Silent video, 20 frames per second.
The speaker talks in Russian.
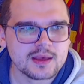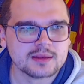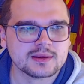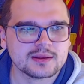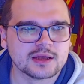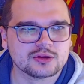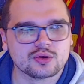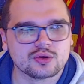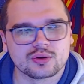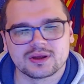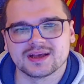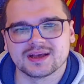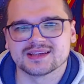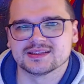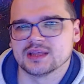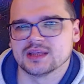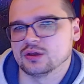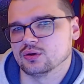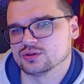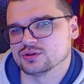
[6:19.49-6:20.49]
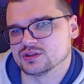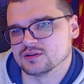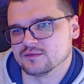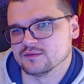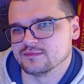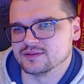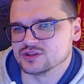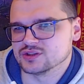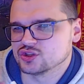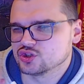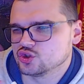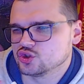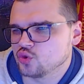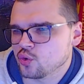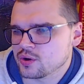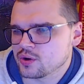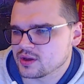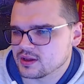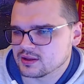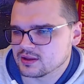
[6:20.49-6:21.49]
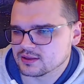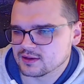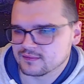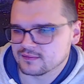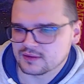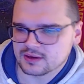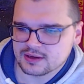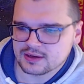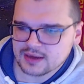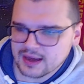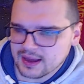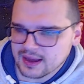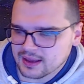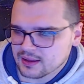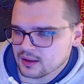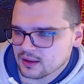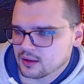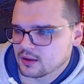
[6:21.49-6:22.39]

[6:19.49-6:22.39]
которая остается в истории на века.